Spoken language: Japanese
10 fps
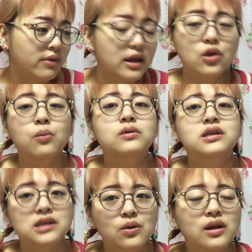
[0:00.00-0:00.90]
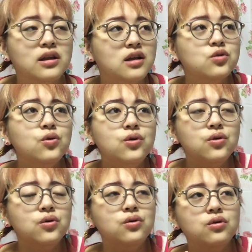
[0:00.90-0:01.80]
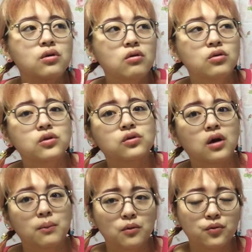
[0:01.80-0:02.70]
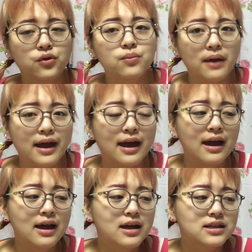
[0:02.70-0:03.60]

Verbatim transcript: いいと思うんですけど、なんで、そういうこととかも含め、